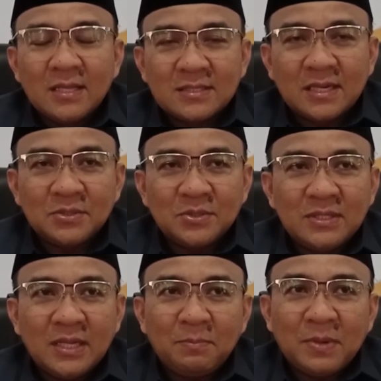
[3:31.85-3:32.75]

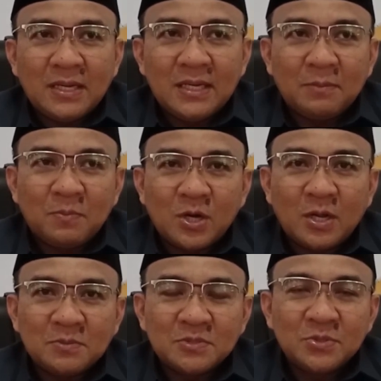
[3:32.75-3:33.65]
selanjutnya pada
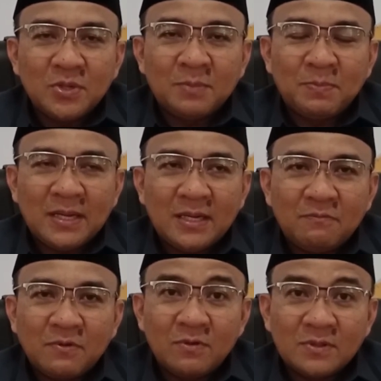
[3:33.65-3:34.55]
program studi, eh,
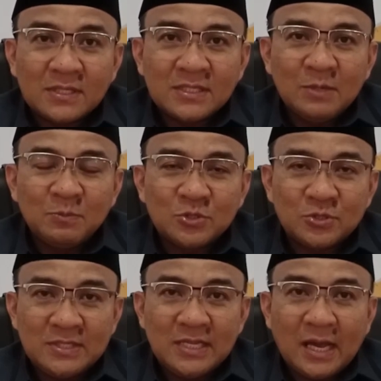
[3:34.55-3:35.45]
pada fakultas ilmu
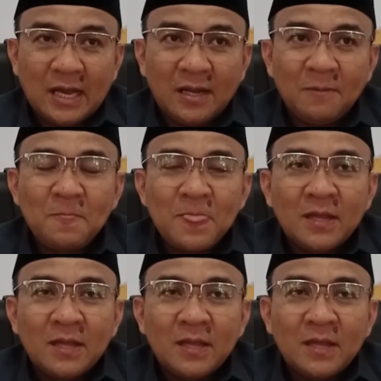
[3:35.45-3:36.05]
sosial